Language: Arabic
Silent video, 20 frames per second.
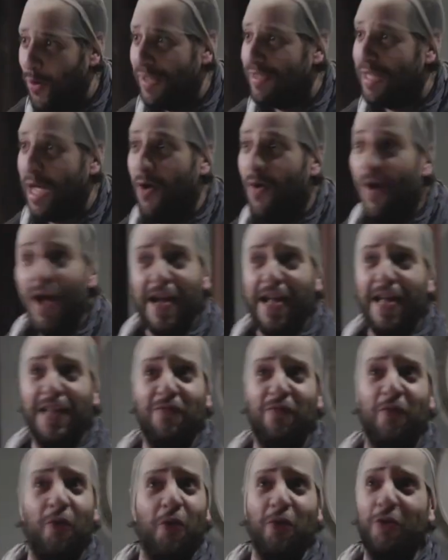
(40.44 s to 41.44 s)

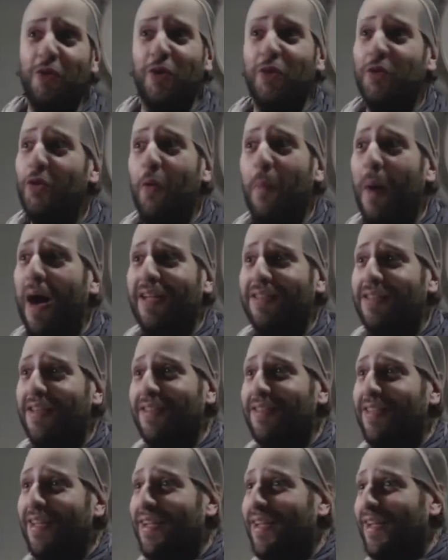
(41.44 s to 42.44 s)
وتواجد في اوضه نوم
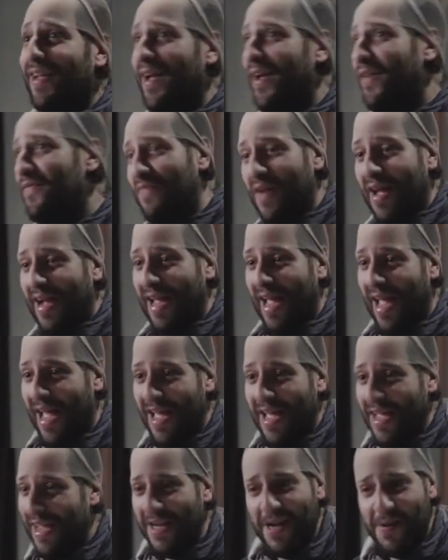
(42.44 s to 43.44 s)
حضرتك
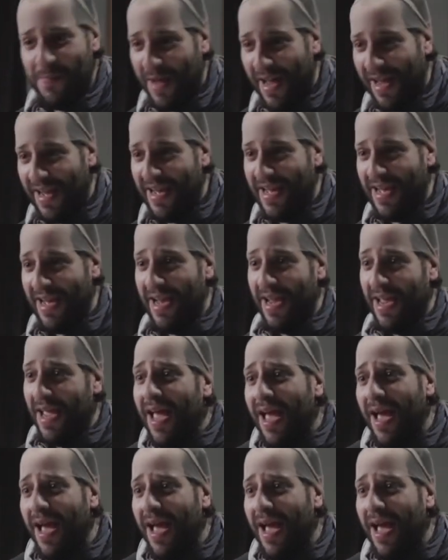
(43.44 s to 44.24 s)
فجاه يبقى ايه؟